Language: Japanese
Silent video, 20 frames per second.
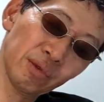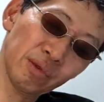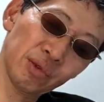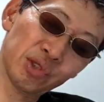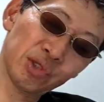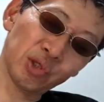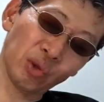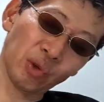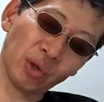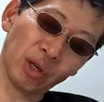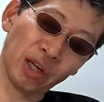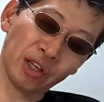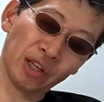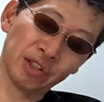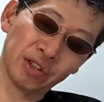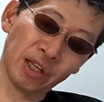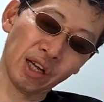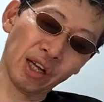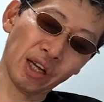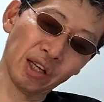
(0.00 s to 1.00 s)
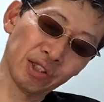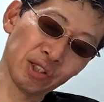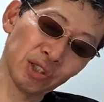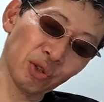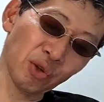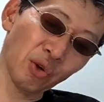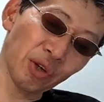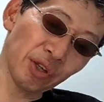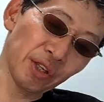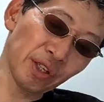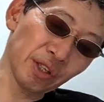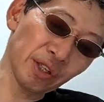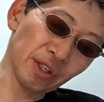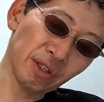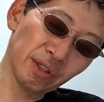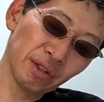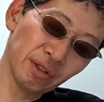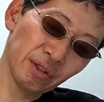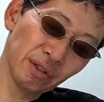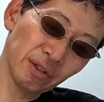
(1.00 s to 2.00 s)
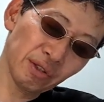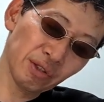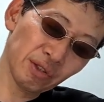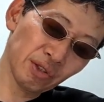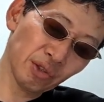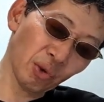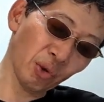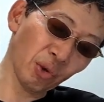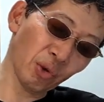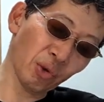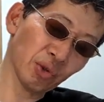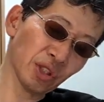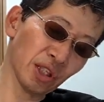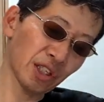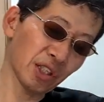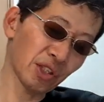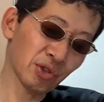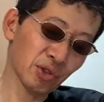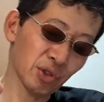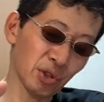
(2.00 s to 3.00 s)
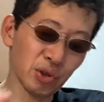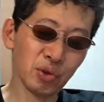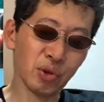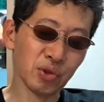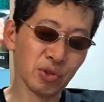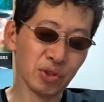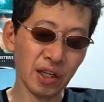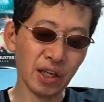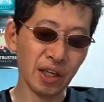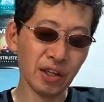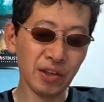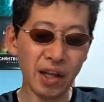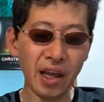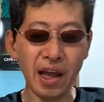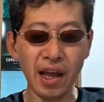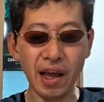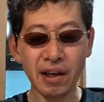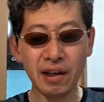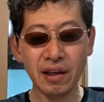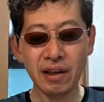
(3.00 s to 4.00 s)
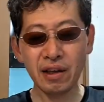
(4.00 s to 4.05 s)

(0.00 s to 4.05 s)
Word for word: 後ろから来た白い乗用車に追突されて、